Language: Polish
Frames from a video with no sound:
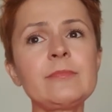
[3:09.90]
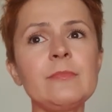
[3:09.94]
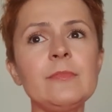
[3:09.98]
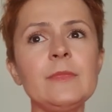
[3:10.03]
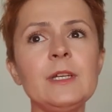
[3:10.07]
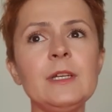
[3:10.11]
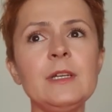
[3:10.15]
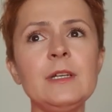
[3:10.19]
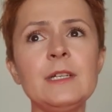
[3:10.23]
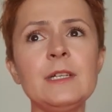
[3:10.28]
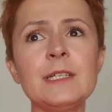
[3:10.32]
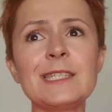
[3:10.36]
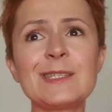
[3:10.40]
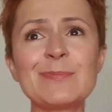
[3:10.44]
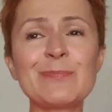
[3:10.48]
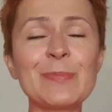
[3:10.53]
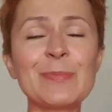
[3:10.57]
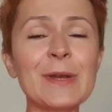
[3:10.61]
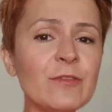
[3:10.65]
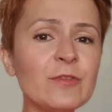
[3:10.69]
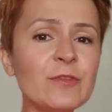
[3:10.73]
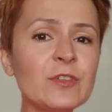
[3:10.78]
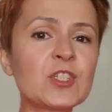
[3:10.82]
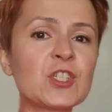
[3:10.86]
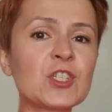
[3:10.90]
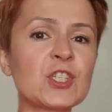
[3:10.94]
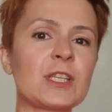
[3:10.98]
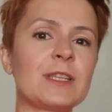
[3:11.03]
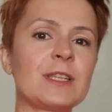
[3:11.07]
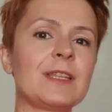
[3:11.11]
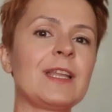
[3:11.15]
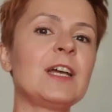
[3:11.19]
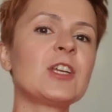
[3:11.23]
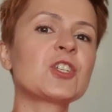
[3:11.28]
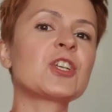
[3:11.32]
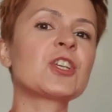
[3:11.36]
E, sprawić, że
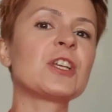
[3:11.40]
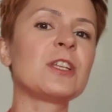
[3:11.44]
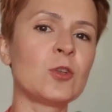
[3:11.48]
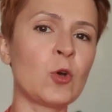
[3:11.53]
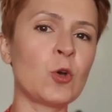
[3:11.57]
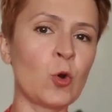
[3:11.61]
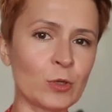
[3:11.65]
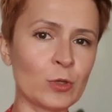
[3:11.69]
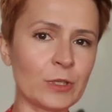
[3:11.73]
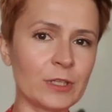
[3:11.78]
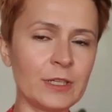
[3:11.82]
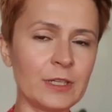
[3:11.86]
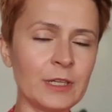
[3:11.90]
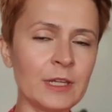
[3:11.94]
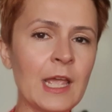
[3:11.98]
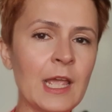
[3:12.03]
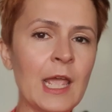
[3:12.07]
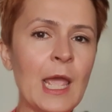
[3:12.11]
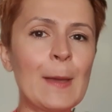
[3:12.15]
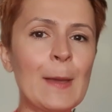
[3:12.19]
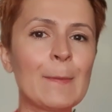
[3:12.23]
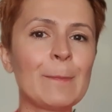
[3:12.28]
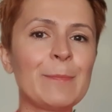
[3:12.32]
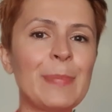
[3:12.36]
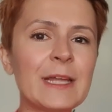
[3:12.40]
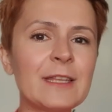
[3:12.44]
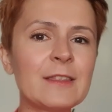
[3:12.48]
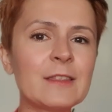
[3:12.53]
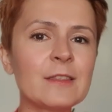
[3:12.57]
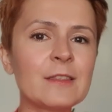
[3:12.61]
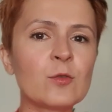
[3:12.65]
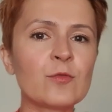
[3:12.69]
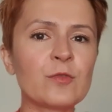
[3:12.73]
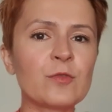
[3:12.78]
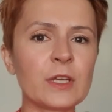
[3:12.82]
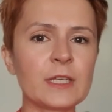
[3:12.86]
nasze nogi
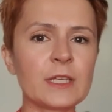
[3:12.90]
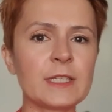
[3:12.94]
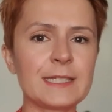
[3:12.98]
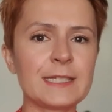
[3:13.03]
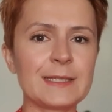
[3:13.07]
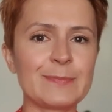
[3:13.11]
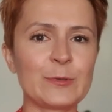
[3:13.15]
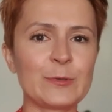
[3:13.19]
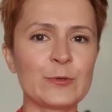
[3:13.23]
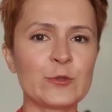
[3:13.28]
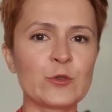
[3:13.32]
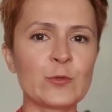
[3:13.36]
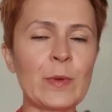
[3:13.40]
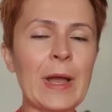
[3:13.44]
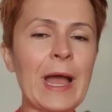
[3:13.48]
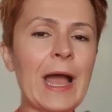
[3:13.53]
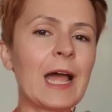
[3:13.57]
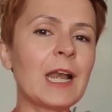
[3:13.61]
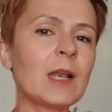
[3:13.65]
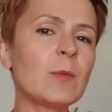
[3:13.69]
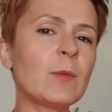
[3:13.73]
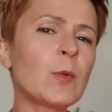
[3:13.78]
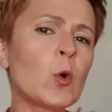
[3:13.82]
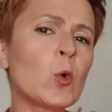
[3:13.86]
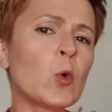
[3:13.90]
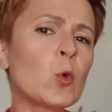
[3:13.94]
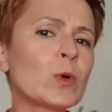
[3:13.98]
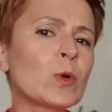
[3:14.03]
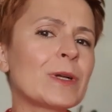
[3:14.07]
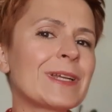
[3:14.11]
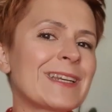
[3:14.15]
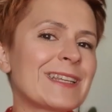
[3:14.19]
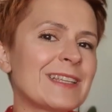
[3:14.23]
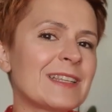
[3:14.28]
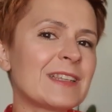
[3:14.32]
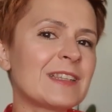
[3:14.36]
będą w jakiś sposób albo
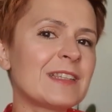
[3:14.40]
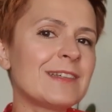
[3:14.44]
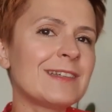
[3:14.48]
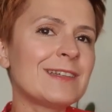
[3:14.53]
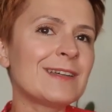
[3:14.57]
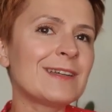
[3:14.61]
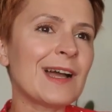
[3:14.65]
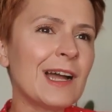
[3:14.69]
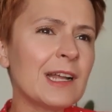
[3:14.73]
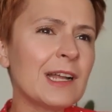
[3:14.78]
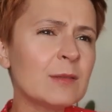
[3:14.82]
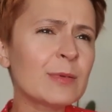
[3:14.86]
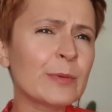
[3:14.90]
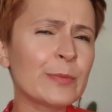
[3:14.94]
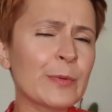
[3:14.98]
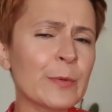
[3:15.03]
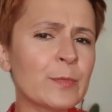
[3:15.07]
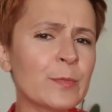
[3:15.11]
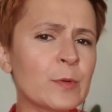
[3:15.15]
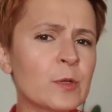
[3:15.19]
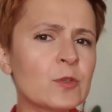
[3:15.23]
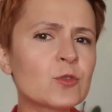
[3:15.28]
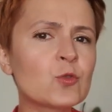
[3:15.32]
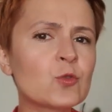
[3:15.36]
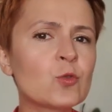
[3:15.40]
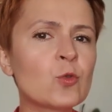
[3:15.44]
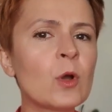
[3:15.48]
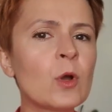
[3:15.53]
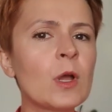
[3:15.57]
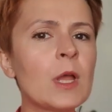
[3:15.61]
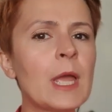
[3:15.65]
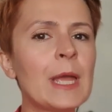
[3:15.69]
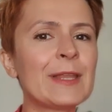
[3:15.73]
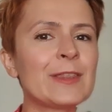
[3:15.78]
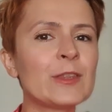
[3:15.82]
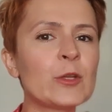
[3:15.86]
ukryte, albo po prostu
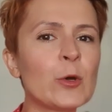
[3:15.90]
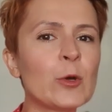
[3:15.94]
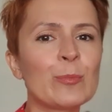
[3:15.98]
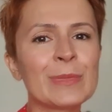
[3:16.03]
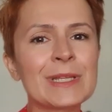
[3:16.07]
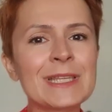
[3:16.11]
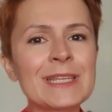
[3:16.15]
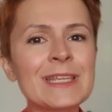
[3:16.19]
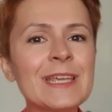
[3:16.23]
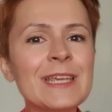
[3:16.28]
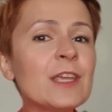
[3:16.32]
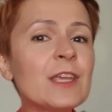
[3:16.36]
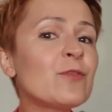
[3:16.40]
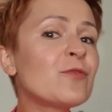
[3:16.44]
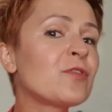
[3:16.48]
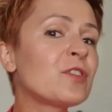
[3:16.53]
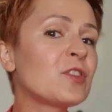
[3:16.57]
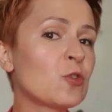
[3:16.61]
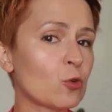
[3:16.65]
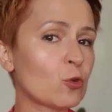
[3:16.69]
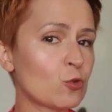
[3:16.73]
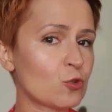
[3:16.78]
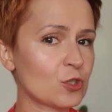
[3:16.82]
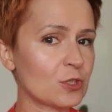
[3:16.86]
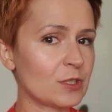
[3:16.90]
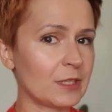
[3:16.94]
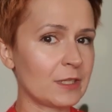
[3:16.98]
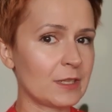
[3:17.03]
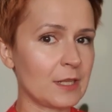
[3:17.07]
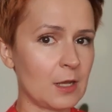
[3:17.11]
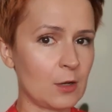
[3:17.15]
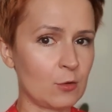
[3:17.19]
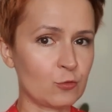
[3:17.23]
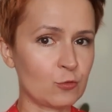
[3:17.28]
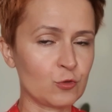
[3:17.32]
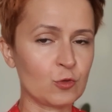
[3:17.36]
no, mniej widoczne
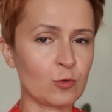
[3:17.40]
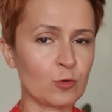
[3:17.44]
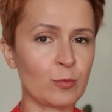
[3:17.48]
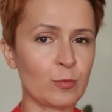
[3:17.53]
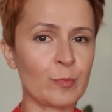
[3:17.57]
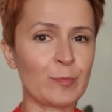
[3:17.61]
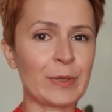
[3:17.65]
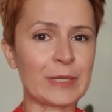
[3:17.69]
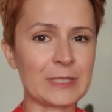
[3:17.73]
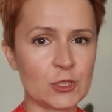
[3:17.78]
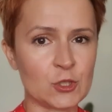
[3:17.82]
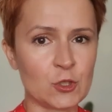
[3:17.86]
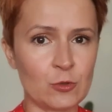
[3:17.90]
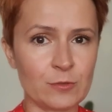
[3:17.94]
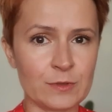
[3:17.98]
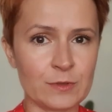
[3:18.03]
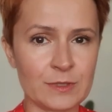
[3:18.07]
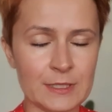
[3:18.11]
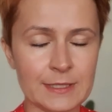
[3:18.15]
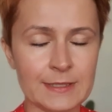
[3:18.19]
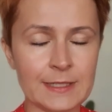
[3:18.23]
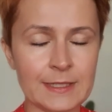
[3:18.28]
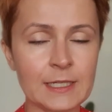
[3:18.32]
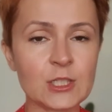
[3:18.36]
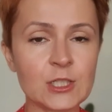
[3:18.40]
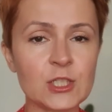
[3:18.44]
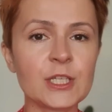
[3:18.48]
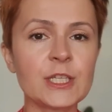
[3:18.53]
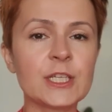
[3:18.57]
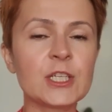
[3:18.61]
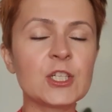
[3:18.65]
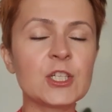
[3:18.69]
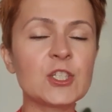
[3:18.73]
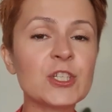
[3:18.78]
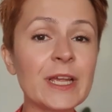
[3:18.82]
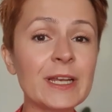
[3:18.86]
dla osób patrzących. Także
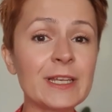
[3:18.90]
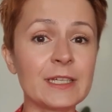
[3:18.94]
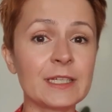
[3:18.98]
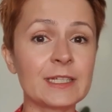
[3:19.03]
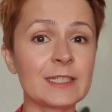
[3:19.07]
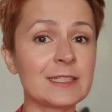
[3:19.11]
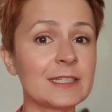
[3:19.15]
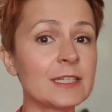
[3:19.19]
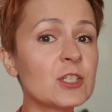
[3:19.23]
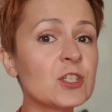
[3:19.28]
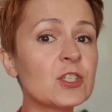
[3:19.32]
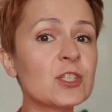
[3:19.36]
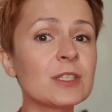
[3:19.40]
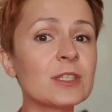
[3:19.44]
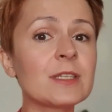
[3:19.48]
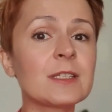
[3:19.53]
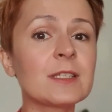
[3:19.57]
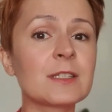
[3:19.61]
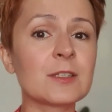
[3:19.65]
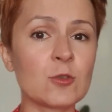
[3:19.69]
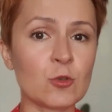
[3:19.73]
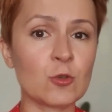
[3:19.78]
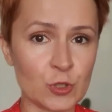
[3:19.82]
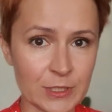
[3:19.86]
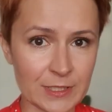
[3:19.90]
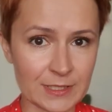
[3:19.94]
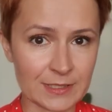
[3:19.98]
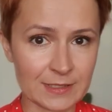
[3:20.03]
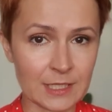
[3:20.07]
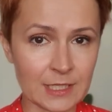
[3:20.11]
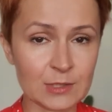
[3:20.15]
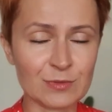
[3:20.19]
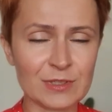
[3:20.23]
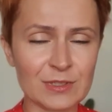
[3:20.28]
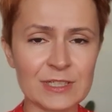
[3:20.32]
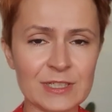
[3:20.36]
jeżeli chcesz z nich
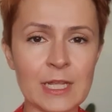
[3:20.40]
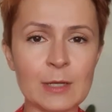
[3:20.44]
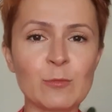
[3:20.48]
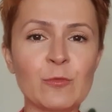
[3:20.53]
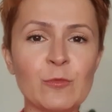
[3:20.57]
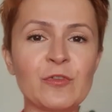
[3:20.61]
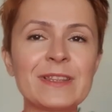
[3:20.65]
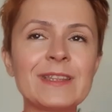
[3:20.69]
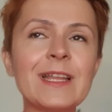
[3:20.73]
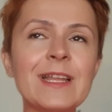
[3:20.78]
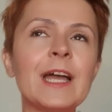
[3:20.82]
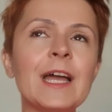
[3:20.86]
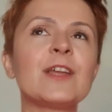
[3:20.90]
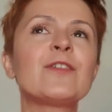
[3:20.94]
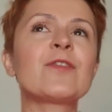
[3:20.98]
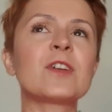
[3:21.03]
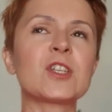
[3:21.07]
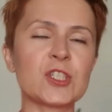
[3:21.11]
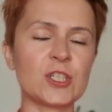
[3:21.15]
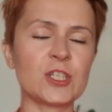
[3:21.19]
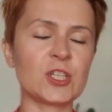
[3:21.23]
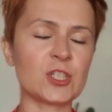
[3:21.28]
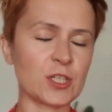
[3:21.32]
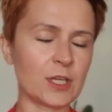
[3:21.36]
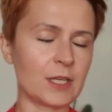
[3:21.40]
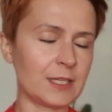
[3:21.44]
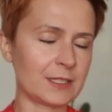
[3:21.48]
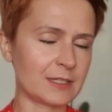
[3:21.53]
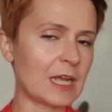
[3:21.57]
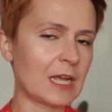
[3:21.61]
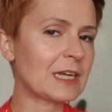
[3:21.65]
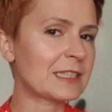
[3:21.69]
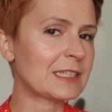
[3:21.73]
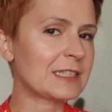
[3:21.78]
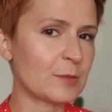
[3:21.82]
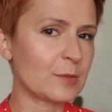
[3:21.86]
skorzystać, to tak jak mówię, najważniejsza jest
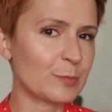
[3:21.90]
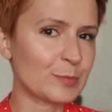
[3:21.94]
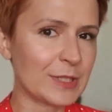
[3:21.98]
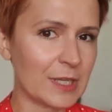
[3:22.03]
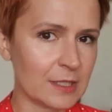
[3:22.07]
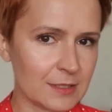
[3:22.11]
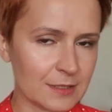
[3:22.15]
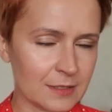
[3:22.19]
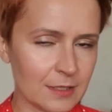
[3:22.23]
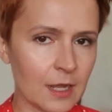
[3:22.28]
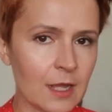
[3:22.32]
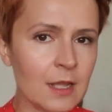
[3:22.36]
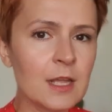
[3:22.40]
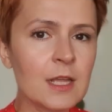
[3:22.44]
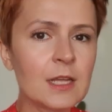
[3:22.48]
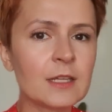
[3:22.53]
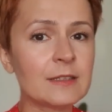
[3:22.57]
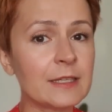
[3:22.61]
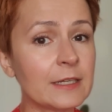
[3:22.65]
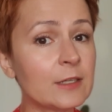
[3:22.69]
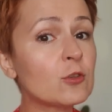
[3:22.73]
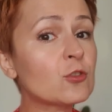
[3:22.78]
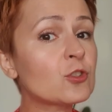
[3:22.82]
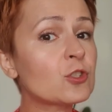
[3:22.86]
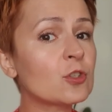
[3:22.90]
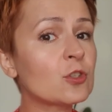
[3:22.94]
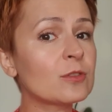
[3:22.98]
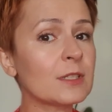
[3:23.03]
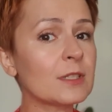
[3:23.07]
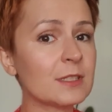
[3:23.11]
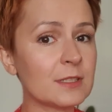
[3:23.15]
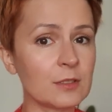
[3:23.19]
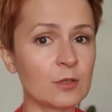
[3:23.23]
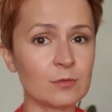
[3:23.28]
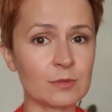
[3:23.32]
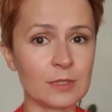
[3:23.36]
akceptacja tego, że
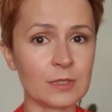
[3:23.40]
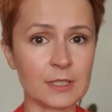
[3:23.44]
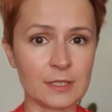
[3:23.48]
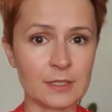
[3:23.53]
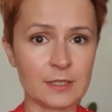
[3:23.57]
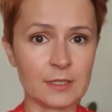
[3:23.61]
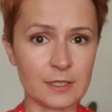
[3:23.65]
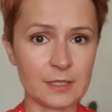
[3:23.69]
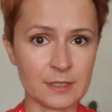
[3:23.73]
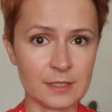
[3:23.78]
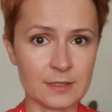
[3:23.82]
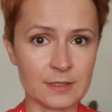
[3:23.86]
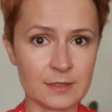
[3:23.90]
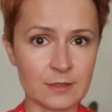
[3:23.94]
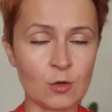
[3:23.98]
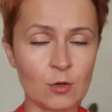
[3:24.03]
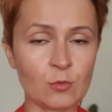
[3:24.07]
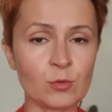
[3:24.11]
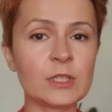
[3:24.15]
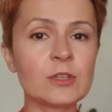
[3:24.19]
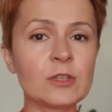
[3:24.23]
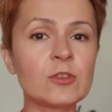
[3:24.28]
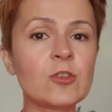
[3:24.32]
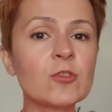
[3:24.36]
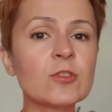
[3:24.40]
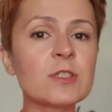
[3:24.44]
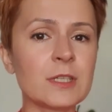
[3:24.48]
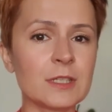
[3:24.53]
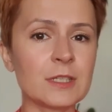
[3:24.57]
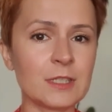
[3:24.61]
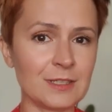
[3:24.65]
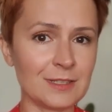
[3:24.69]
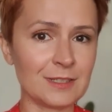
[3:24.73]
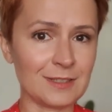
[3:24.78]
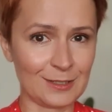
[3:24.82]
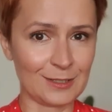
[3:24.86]
one są takie, jakie są i
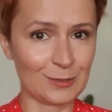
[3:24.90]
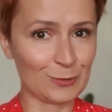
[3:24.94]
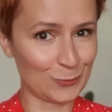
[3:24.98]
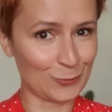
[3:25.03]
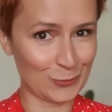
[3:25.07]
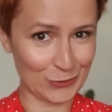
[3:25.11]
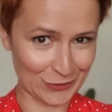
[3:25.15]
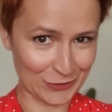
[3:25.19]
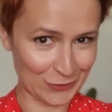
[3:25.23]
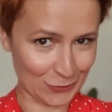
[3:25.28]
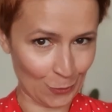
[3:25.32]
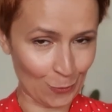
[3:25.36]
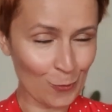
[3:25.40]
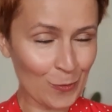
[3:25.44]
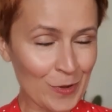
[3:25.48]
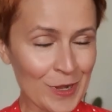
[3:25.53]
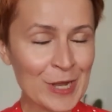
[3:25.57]
docenienie tego, że są,